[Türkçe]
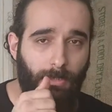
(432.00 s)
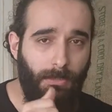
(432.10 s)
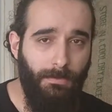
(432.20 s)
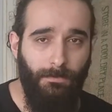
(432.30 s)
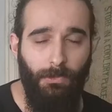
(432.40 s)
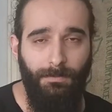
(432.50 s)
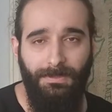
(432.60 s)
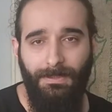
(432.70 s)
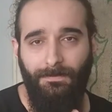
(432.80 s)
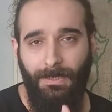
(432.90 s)
E, ee,
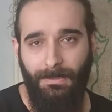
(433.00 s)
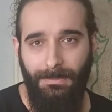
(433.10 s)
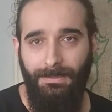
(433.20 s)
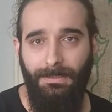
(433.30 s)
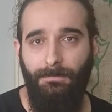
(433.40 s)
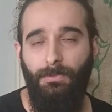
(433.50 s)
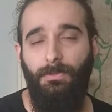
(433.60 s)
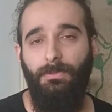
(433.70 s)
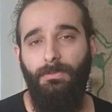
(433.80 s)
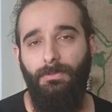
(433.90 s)
volümetrik veya değil ki
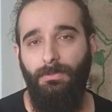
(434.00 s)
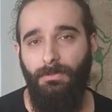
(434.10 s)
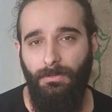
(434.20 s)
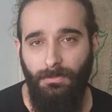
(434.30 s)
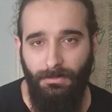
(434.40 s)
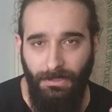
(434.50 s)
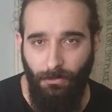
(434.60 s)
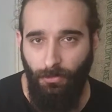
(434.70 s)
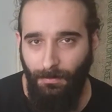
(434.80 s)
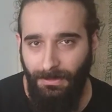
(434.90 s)
bu e,
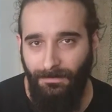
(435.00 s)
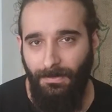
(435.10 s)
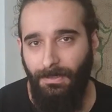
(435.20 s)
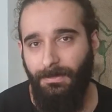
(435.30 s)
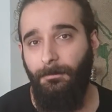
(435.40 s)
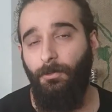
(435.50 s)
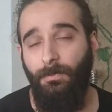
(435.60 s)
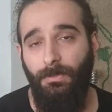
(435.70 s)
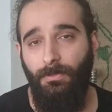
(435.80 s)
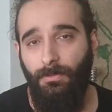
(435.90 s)
yarı otomatik veya tam
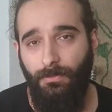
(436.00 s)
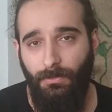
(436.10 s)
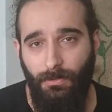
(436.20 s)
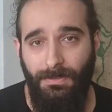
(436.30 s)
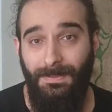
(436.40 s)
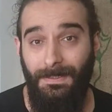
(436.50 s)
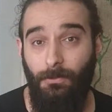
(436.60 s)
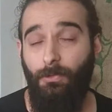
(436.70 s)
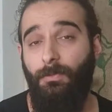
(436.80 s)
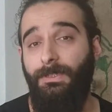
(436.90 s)
otomatik olduğunu gösterir
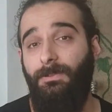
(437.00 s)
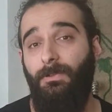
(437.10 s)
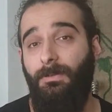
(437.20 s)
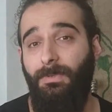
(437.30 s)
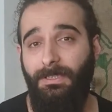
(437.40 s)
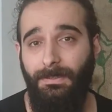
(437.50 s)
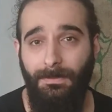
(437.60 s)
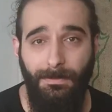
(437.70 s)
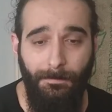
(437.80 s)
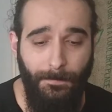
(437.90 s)
yarı otomatik olan
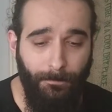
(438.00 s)
makinenin.